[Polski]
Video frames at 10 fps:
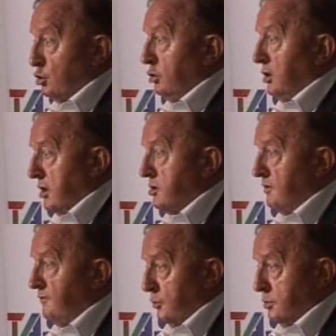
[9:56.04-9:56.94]
co
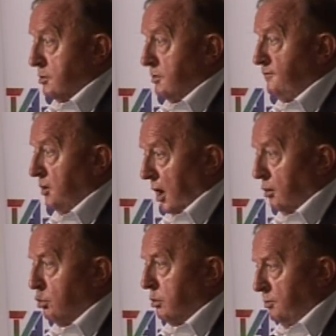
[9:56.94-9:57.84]
nasze wojsko w
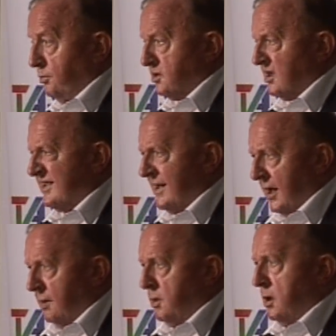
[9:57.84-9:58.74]
Iraku robi, że
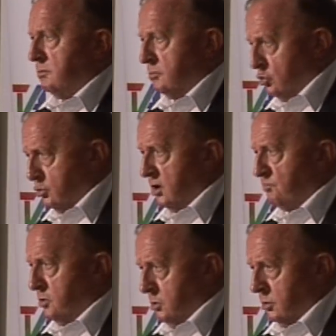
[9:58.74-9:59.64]
zarabia duże
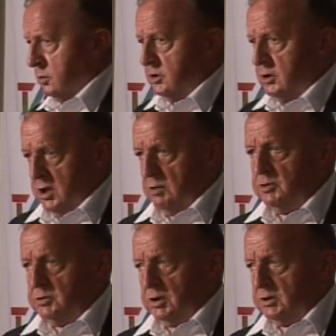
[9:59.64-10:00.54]
pieniądze na
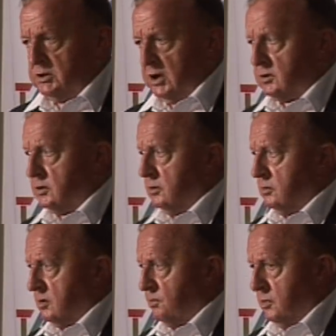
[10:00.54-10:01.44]
modernizację i
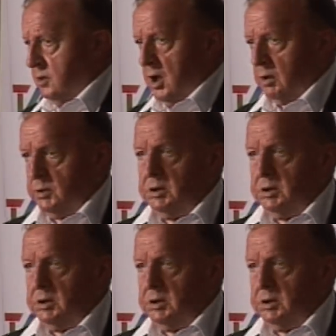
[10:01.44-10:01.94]
dozbrojenie armii.